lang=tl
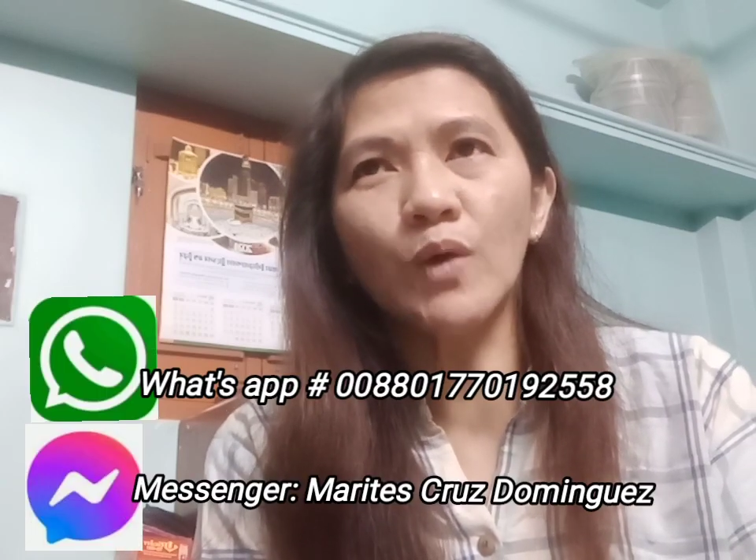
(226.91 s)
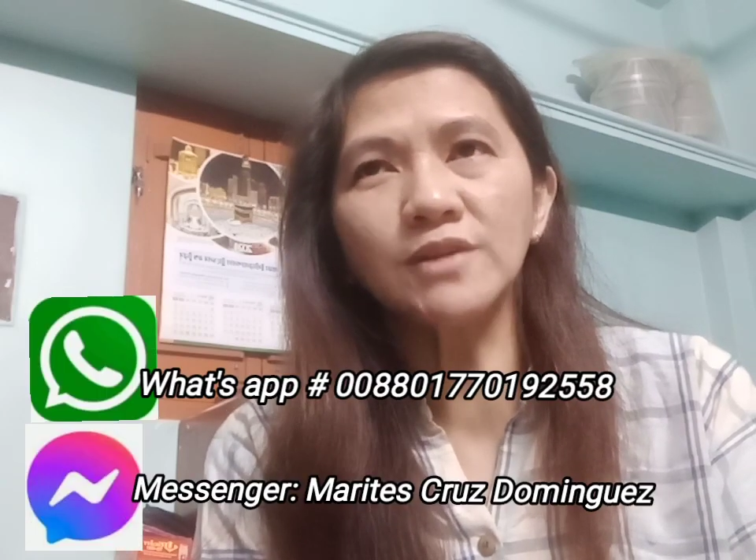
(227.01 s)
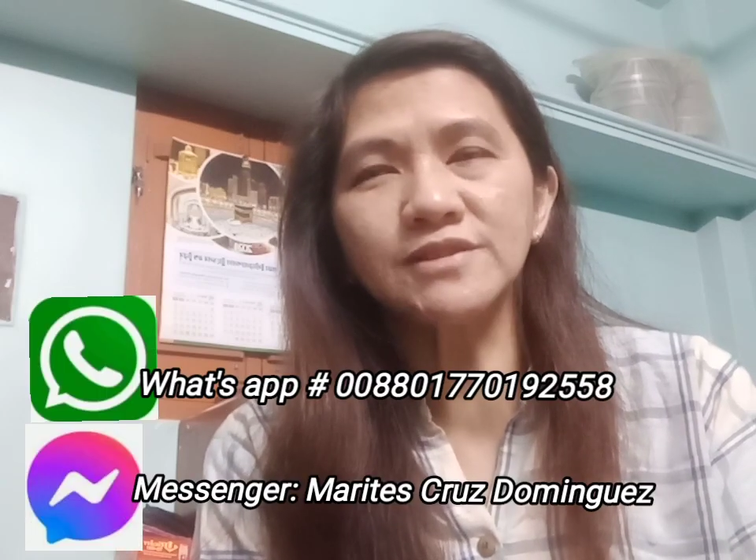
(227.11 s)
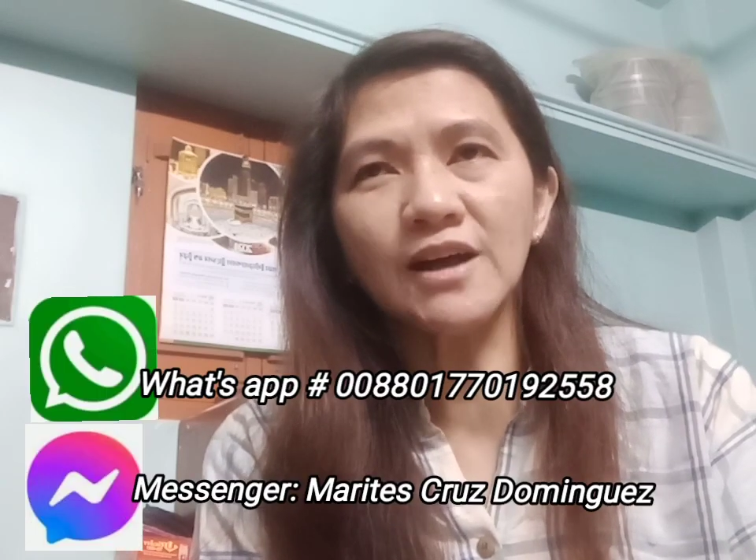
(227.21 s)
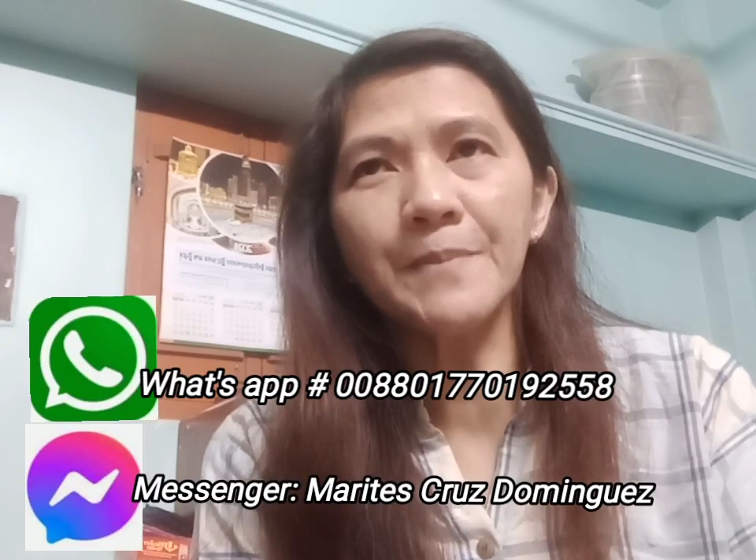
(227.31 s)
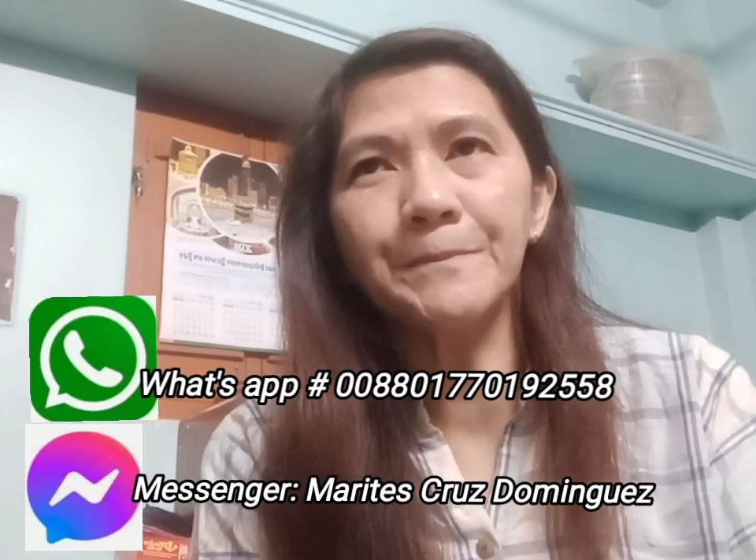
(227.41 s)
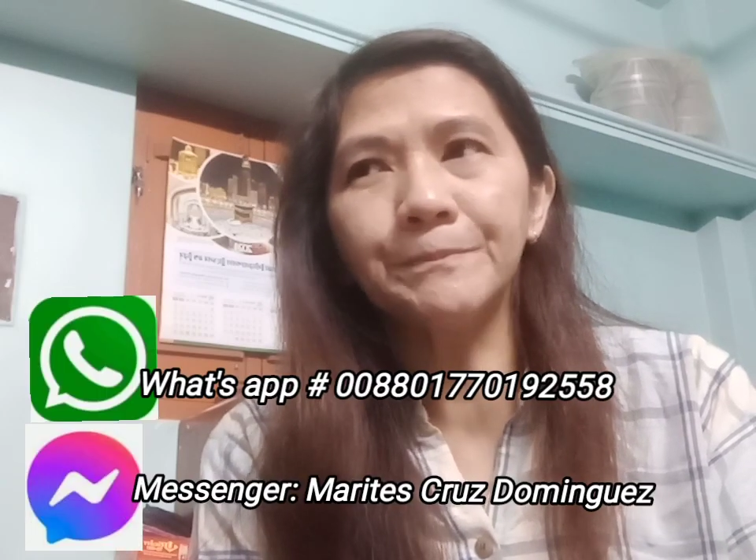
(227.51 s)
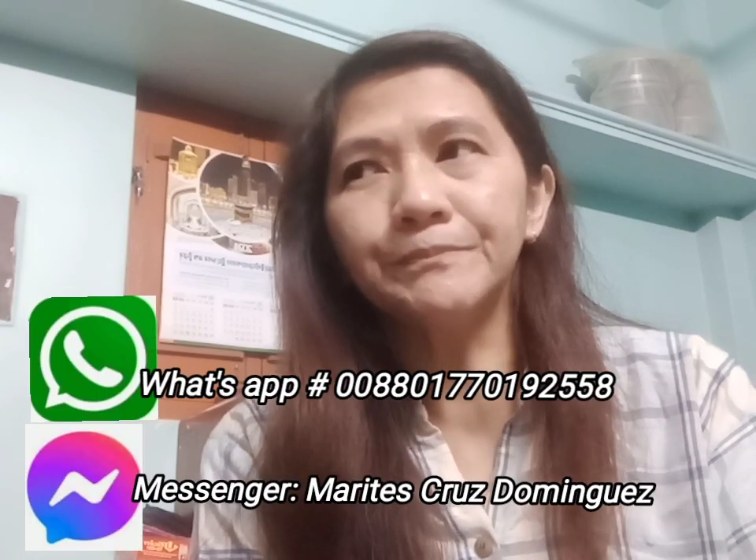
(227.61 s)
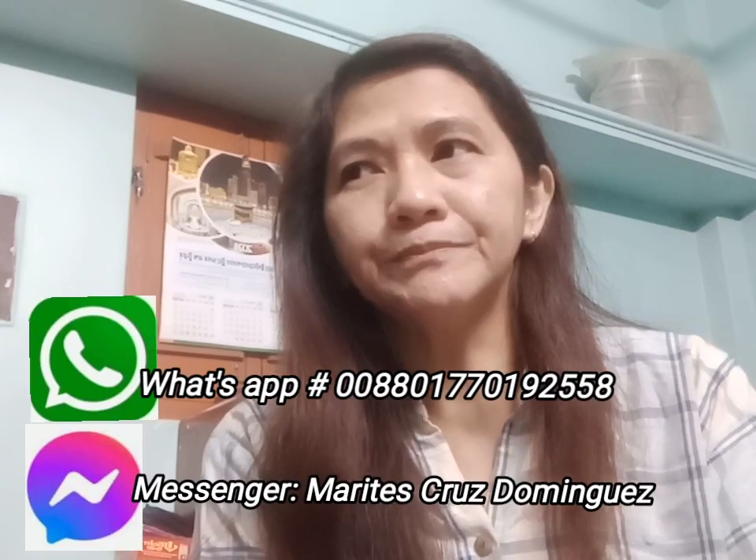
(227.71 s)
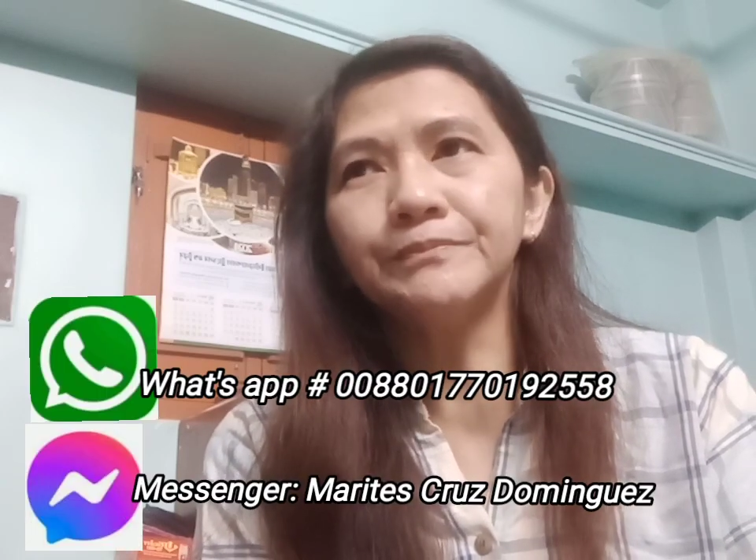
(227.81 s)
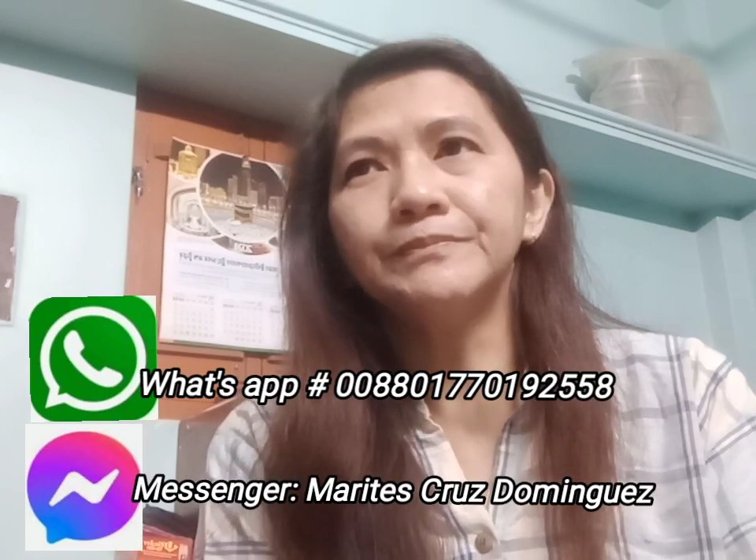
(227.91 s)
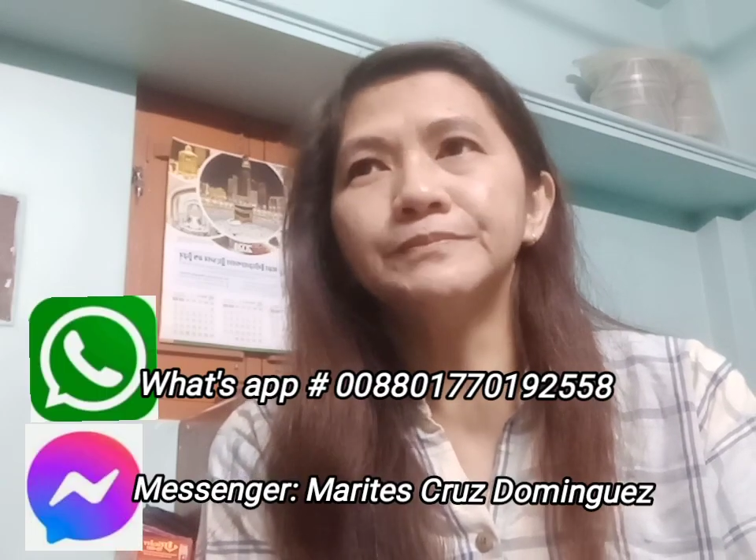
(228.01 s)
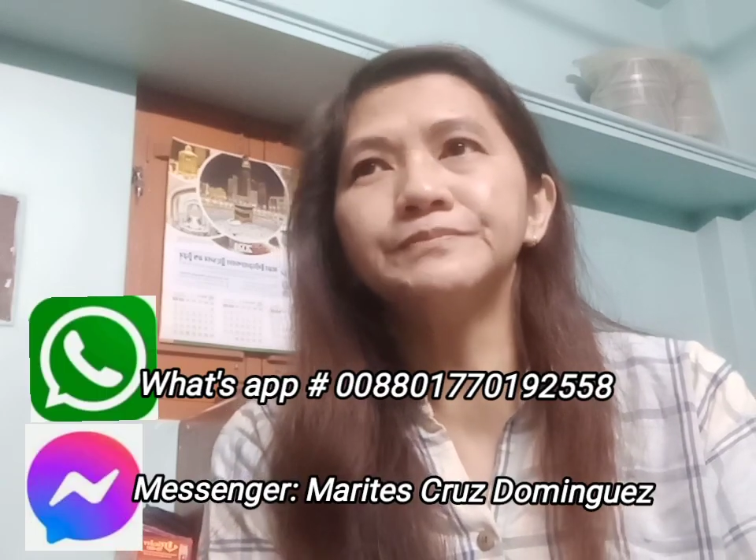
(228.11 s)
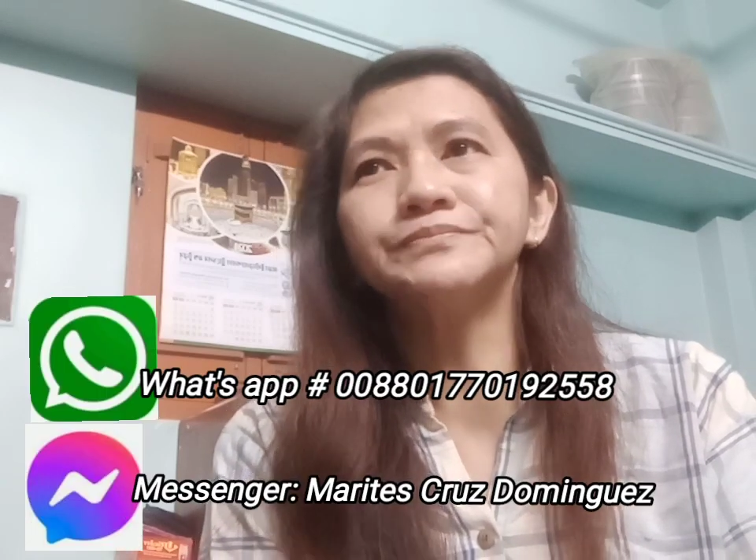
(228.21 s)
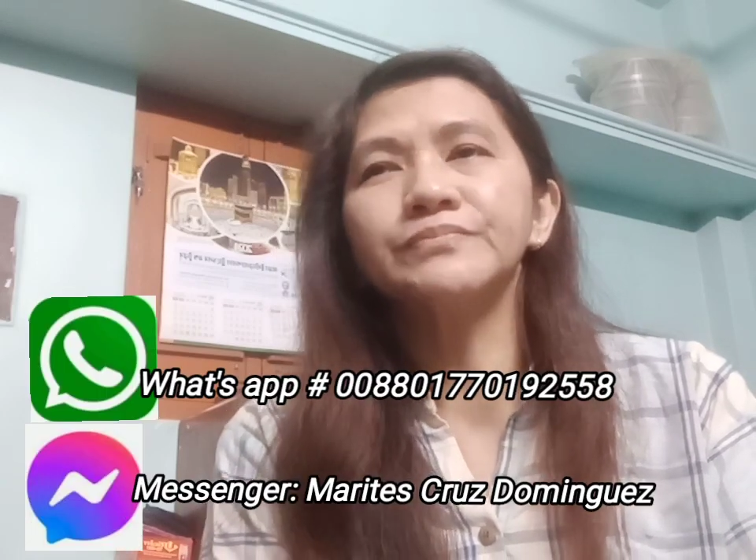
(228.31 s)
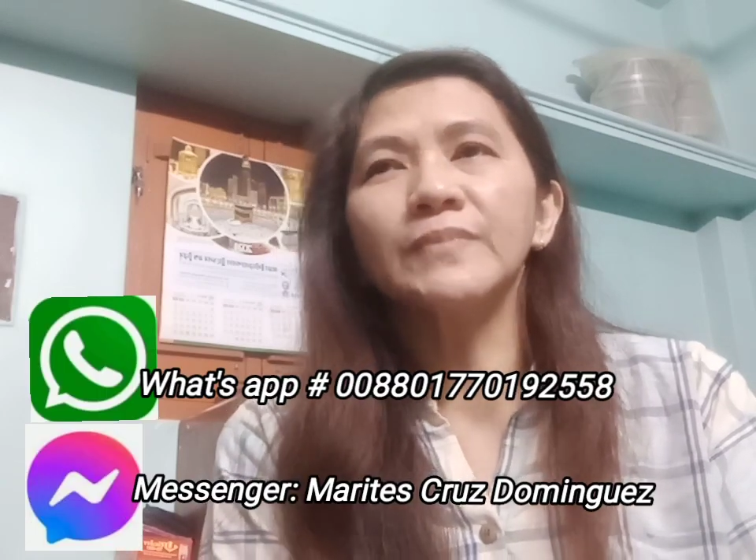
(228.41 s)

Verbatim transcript: WhatsApp um,